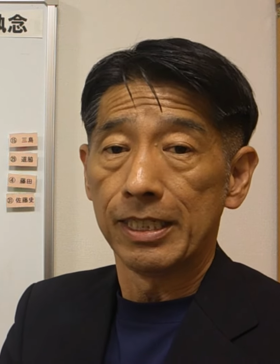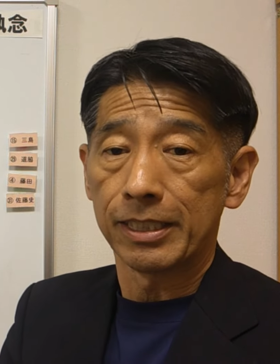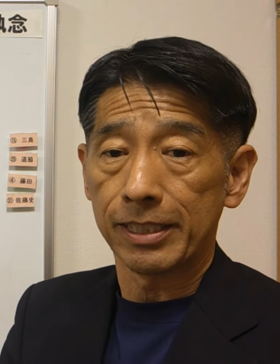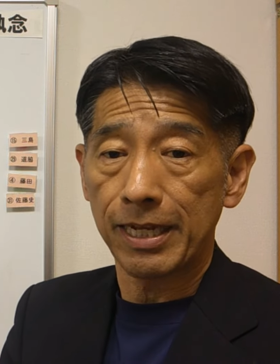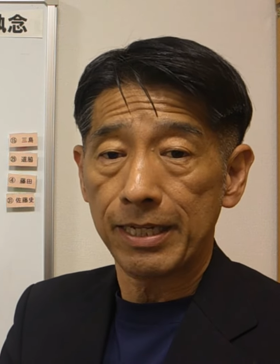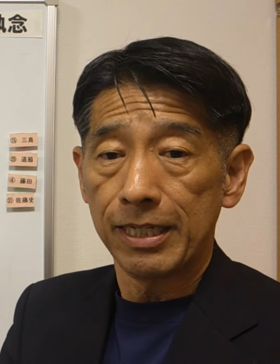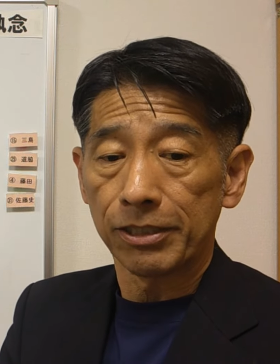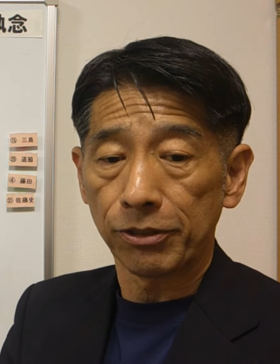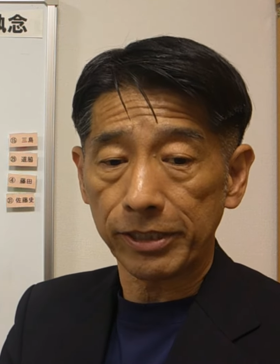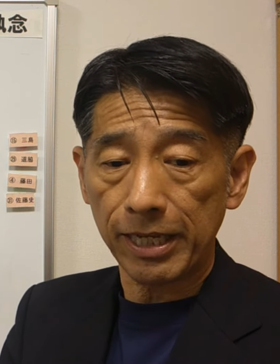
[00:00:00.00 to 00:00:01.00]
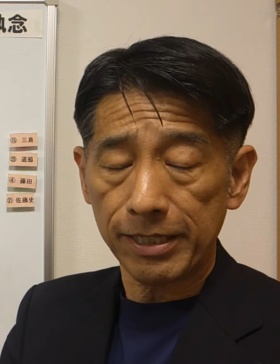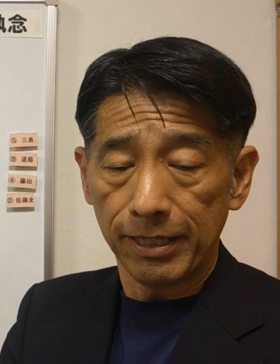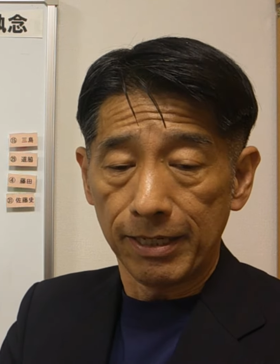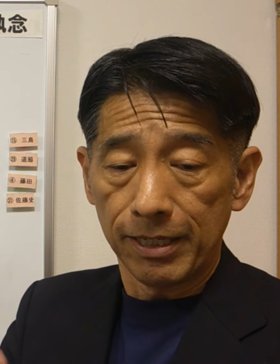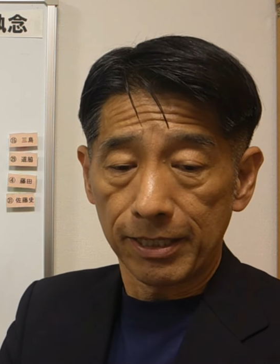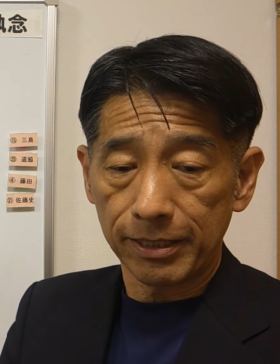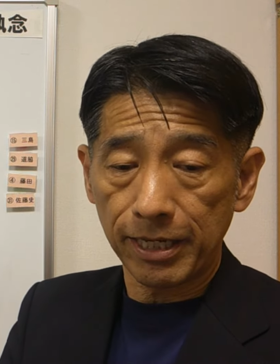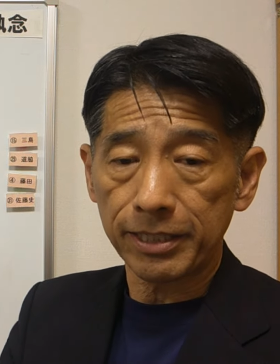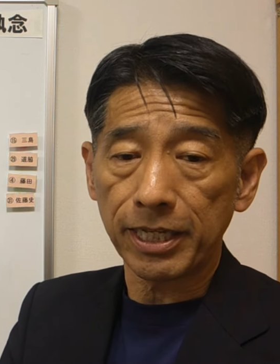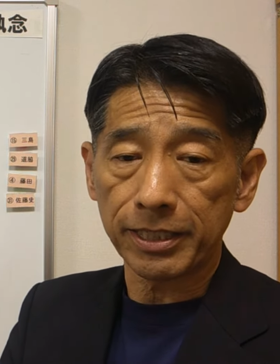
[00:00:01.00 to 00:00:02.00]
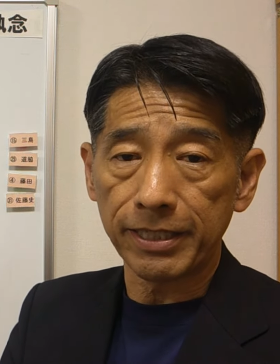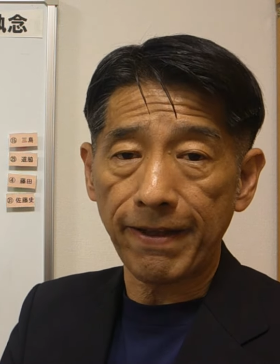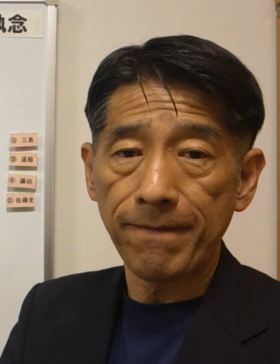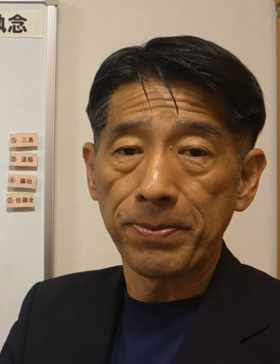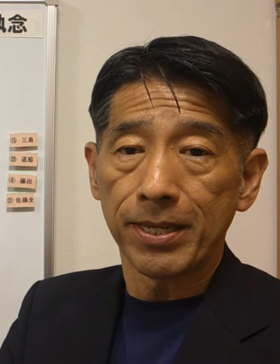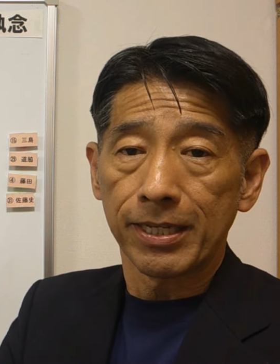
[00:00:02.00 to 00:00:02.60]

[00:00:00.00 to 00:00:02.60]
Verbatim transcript: ですねそして前節で